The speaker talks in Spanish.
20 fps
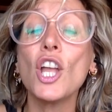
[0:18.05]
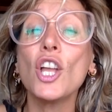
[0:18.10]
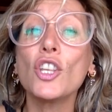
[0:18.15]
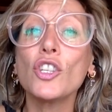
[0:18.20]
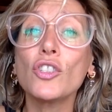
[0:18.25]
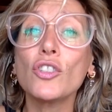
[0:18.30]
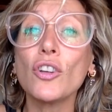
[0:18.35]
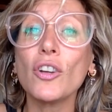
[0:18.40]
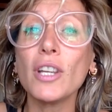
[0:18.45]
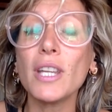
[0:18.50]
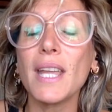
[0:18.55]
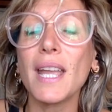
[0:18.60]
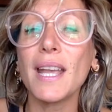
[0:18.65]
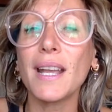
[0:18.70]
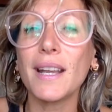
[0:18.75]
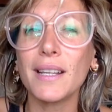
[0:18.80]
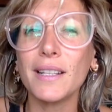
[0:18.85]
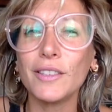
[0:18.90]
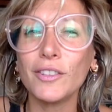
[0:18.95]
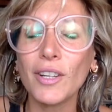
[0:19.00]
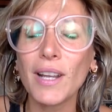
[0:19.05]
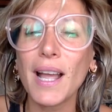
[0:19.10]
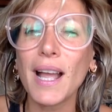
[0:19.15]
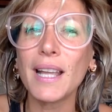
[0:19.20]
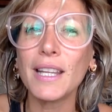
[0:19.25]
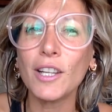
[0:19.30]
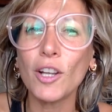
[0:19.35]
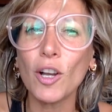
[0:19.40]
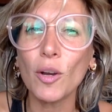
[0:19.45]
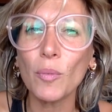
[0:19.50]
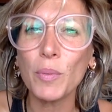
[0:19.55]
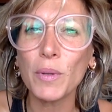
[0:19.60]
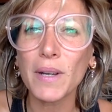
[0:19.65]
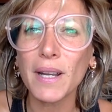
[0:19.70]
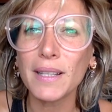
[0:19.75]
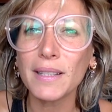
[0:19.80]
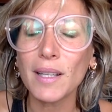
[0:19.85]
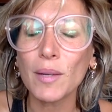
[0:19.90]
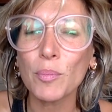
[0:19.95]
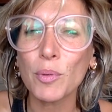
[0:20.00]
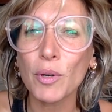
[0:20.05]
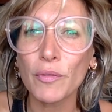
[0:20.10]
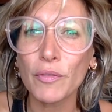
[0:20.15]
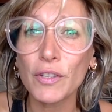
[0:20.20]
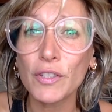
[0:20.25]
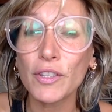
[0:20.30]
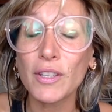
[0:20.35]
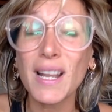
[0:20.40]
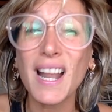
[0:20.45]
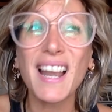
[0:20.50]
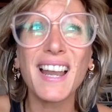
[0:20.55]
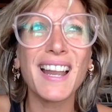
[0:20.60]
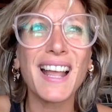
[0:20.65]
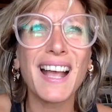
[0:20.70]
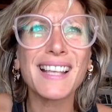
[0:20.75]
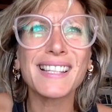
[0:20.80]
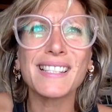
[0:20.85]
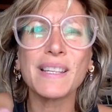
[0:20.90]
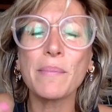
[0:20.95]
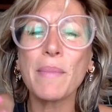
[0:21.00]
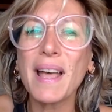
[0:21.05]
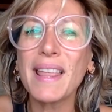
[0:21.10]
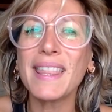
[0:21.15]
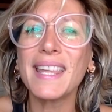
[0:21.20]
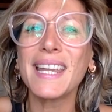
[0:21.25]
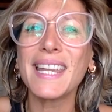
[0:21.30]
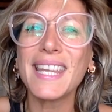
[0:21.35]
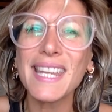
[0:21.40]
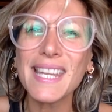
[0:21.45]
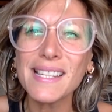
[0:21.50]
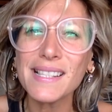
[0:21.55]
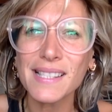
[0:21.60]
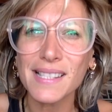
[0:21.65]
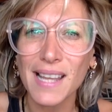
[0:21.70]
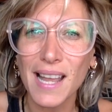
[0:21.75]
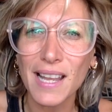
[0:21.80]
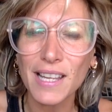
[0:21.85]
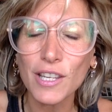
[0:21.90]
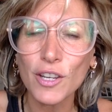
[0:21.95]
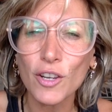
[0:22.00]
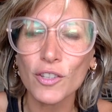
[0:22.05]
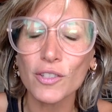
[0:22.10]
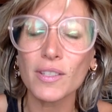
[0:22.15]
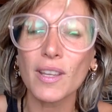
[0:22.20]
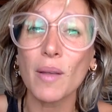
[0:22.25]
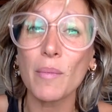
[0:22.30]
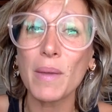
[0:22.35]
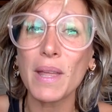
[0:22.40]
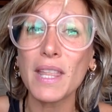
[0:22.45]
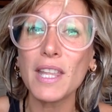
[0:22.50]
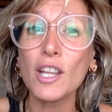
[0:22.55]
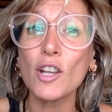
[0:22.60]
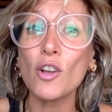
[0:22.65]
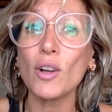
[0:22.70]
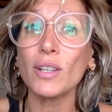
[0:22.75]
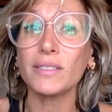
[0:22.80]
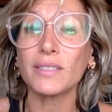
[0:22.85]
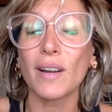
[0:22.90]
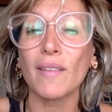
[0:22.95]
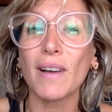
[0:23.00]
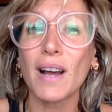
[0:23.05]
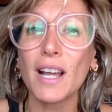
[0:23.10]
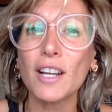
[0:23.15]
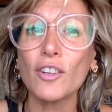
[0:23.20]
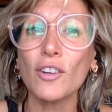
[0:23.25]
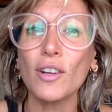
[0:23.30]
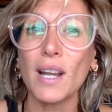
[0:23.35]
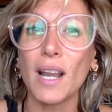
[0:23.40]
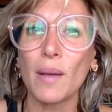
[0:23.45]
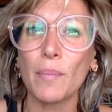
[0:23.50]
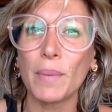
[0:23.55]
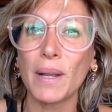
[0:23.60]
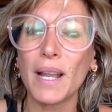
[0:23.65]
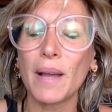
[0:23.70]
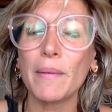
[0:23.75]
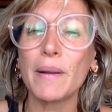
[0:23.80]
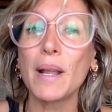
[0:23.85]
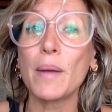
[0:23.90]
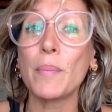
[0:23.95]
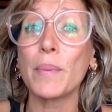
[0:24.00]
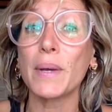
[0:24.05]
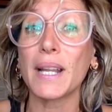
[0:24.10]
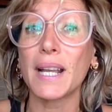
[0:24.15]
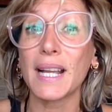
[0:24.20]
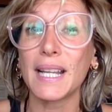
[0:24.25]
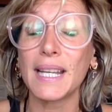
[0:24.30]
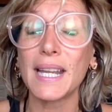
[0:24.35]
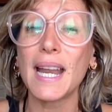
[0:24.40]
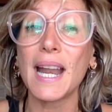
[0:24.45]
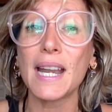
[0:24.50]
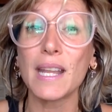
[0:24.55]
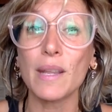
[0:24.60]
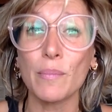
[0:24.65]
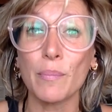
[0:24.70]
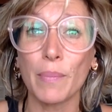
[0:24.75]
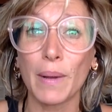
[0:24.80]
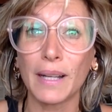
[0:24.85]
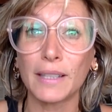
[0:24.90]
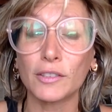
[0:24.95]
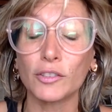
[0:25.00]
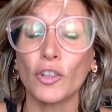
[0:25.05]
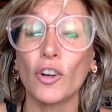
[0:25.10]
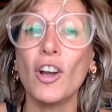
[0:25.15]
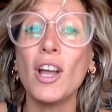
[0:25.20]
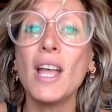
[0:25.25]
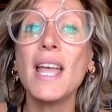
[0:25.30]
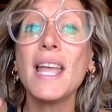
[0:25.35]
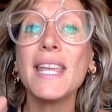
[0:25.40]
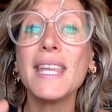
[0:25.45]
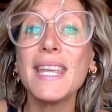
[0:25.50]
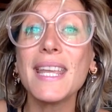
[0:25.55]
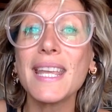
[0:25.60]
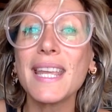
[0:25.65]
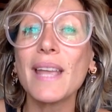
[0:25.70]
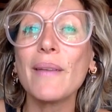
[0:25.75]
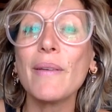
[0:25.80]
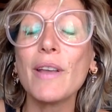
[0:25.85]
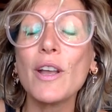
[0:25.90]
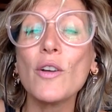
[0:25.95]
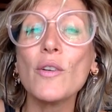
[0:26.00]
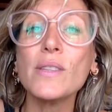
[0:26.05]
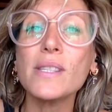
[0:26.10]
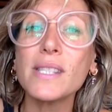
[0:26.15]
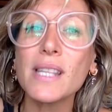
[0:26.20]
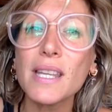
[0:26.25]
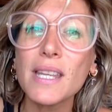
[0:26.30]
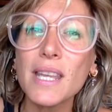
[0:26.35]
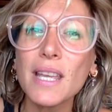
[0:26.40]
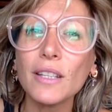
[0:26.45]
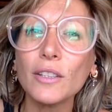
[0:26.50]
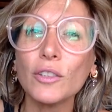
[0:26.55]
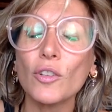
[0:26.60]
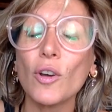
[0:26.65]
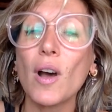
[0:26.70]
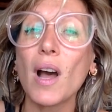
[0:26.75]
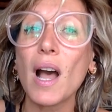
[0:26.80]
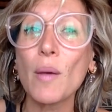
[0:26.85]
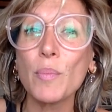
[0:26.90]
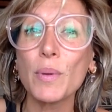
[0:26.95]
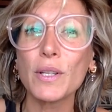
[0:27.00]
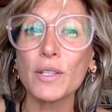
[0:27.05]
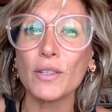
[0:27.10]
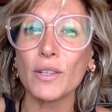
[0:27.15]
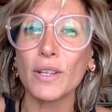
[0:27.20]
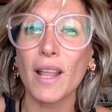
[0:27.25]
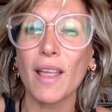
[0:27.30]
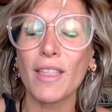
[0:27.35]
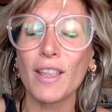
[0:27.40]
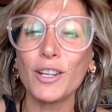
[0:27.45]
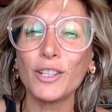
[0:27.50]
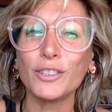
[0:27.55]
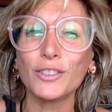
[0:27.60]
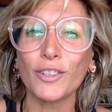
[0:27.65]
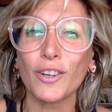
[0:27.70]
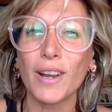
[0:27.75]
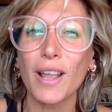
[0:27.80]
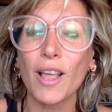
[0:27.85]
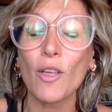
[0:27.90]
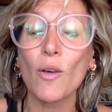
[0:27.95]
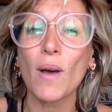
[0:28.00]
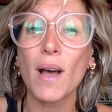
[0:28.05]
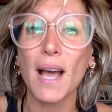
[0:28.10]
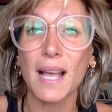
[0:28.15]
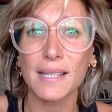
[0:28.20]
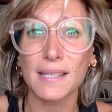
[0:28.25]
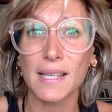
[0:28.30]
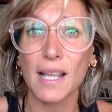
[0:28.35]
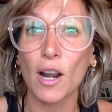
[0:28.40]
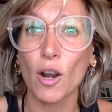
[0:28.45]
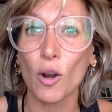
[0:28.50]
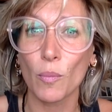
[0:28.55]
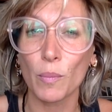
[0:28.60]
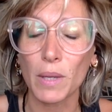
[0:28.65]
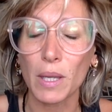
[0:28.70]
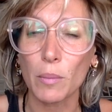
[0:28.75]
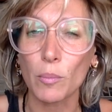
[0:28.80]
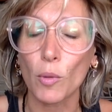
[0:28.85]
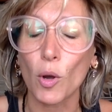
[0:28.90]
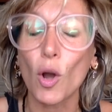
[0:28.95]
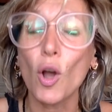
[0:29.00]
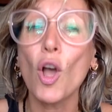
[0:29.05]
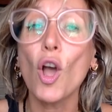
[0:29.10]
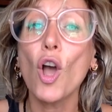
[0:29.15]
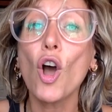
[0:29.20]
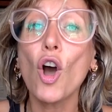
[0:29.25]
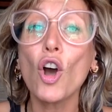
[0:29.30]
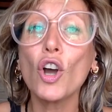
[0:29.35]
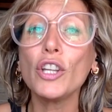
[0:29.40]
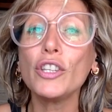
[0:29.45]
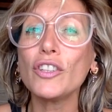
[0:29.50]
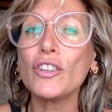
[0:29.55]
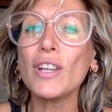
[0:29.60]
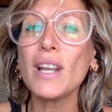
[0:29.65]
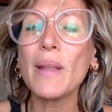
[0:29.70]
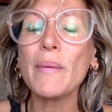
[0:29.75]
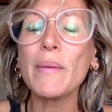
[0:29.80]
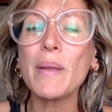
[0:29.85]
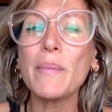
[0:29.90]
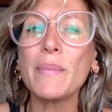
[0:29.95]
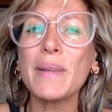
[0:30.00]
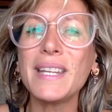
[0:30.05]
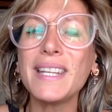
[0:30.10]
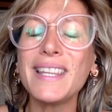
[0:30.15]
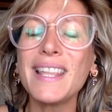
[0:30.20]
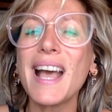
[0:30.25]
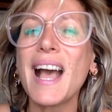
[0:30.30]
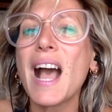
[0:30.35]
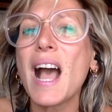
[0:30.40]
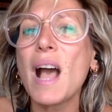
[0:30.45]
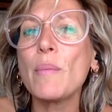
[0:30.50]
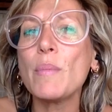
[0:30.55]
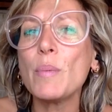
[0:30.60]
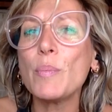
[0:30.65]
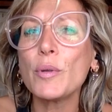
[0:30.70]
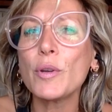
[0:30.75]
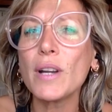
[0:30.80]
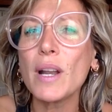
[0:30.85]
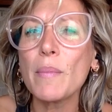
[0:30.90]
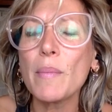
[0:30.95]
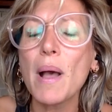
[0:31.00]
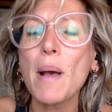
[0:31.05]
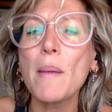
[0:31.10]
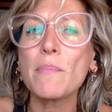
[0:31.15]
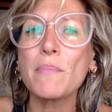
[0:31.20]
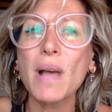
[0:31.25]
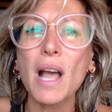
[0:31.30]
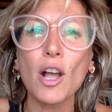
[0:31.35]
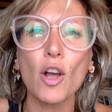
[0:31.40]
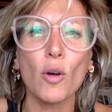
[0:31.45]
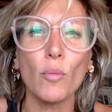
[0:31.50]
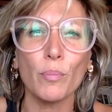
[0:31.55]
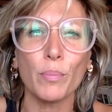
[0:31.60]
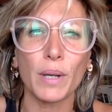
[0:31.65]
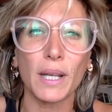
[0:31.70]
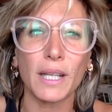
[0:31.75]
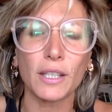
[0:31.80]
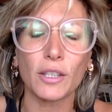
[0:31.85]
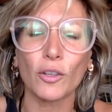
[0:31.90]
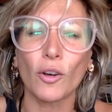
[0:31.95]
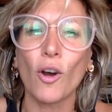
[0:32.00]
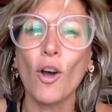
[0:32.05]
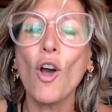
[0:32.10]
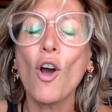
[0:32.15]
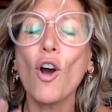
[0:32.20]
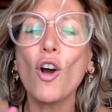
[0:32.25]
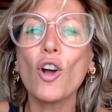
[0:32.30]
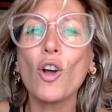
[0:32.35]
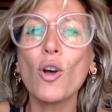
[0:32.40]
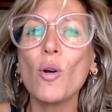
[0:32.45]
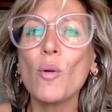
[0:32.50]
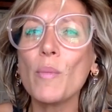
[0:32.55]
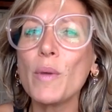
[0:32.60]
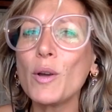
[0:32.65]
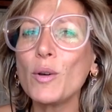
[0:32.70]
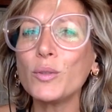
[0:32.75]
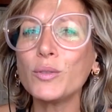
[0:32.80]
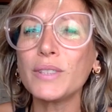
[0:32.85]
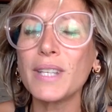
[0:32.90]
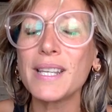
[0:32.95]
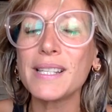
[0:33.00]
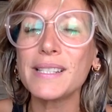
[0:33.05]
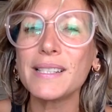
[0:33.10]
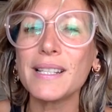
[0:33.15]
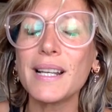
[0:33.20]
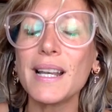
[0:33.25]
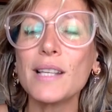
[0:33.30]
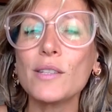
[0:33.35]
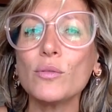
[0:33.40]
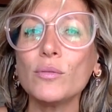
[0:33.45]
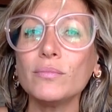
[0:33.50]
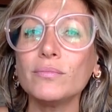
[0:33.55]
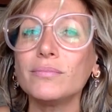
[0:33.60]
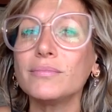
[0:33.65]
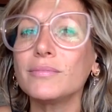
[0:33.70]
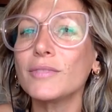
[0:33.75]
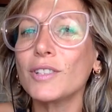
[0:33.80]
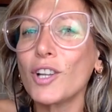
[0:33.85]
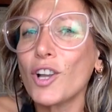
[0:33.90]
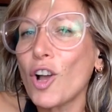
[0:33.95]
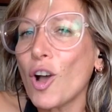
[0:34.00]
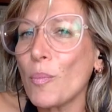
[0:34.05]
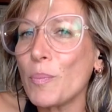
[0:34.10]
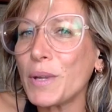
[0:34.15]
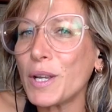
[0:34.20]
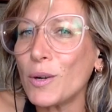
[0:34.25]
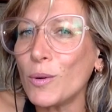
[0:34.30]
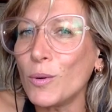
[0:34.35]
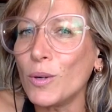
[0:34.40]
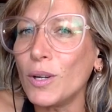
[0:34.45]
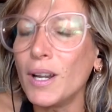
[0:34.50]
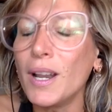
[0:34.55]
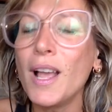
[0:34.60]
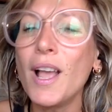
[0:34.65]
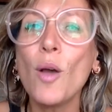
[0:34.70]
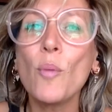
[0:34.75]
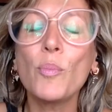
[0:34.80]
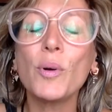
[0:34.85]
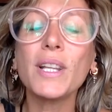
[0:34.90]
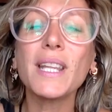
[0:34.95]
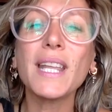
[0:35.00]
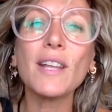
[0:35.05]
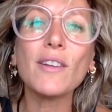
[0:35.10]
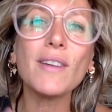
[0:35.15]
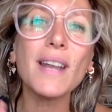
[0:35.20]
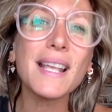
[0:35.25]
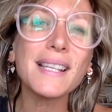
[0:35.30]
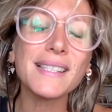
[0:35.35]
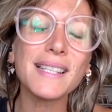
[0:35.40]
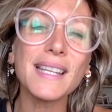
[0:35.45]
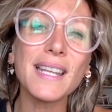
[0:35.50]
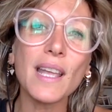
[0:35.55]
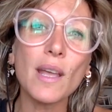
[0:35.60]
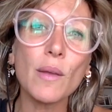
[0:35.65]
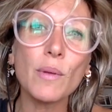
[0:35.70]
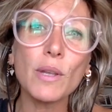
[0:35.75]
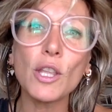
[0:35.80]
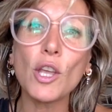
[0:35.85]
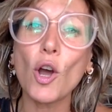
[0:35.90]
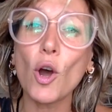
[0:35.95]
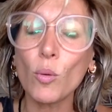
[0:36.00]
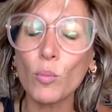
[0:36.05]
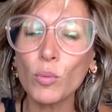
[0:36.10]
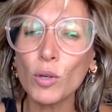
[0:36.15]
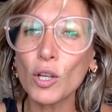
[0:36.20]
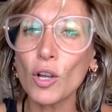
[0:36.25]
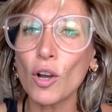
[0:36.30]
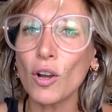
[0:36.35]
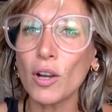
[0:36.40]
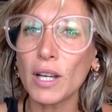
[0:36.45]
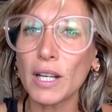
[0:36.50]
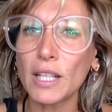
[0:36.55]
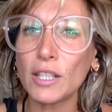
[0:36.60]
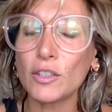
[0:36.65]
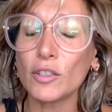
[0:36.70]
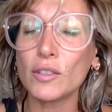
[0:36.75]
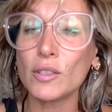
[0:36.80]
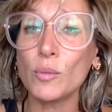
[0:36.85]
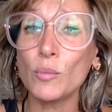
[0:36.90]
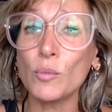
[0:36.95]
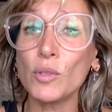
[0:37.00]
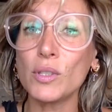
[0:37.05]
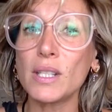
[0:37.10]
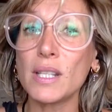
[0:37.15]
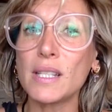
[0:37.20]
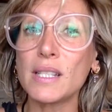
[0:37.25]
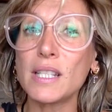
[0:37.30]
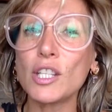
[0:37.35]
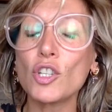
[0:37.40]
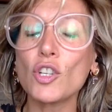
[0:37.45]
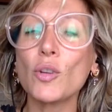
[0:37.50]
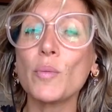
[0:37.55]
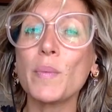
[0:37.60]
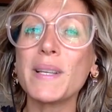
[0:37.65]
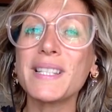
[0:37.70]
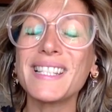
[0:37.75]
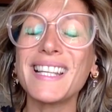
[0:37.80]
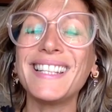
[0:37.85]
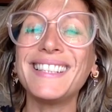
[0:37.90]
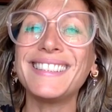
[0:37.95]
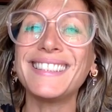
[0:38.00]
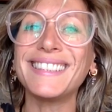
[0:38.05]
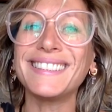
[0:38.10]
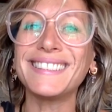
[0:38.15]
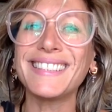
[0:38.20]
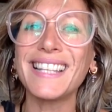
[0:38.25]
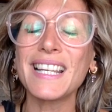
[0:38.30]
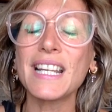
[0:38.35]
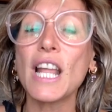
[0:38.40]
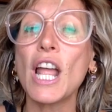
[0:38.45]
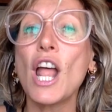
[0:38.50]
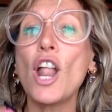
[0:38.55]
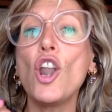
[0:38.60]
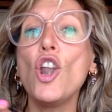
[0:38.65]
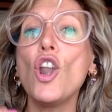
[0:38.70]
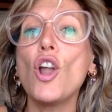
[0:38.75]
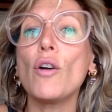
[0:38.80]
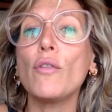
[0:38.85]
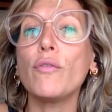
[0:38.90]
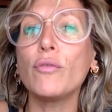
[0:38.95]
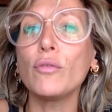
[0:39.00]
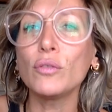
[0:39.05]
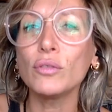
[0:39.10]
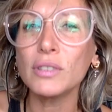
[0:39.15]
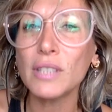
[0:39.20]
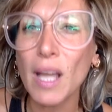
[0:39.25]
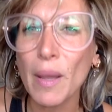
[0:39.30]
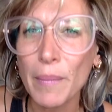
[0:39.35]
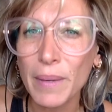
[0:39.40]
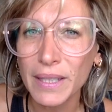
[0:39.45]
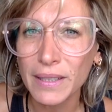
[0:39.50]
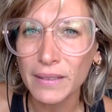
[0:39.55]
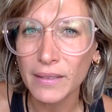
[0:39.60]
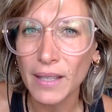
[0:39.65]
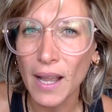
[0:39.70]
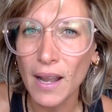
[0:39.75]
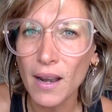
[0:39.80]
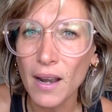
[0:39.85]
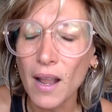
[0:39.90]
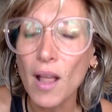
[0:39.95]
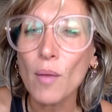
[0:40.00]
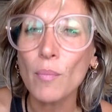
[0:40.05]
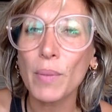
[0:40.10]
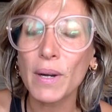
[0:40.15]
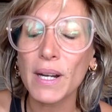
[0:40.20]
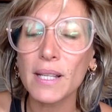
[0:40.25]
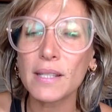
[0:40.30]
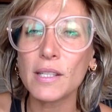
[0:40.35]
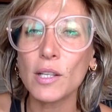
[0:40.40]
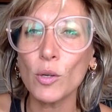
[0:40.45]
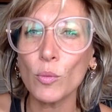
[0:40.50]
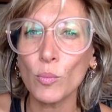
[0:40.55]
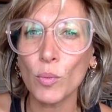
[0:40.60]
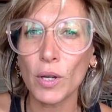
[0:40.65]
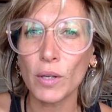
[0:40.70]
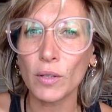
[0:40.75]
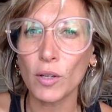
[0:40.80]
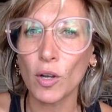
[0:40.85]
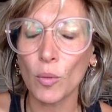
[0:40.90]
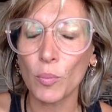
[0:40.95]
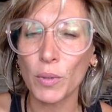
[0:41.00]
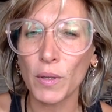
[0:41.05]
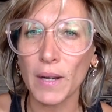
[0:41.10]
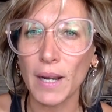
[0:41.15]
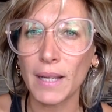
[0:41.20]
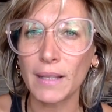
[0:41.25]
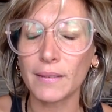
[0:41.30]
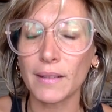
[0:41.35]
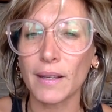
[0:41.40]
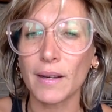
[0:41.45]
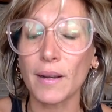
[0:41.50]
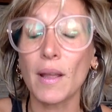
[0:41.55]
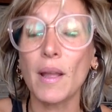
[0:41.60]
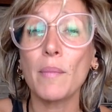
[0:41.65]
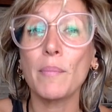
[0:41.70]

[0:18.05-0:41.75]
Soy escritora y copywriter profesional. Hace más de 15 años que me dedico a trabajar con las palabras para generar impacto y que vengo enseñando a personas del otro lado a hacer lo mismo te doy la bienvenida a mi programa más completo, o como me gusta decirles, un copy cool, porque en una serie de videos muy concretos y muy sencillos vas a entender lo fundamental para ser un buen copywriter.